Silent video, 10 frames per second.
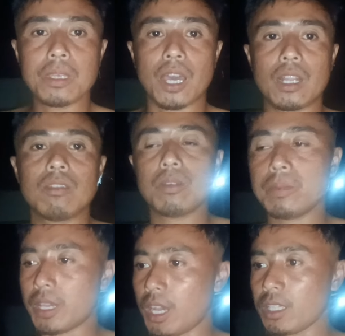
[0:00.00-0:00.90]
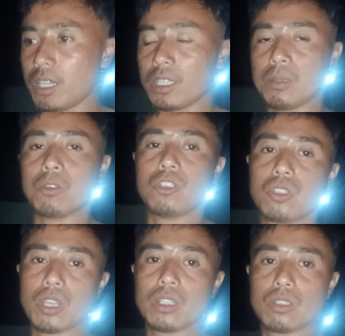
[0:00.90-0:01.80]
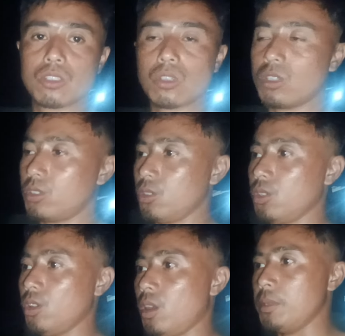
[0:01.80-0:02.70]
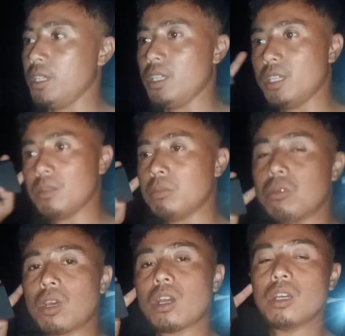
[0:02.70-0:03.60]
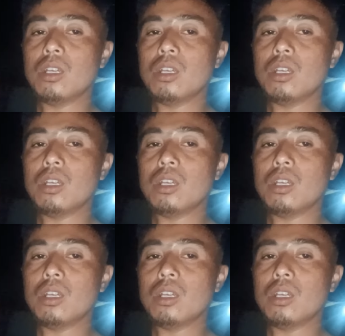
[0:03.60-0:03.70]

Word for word: अभी खाना वाना भी खा के ख़त्म हो चुका है दोस्तों तो अभी पूरा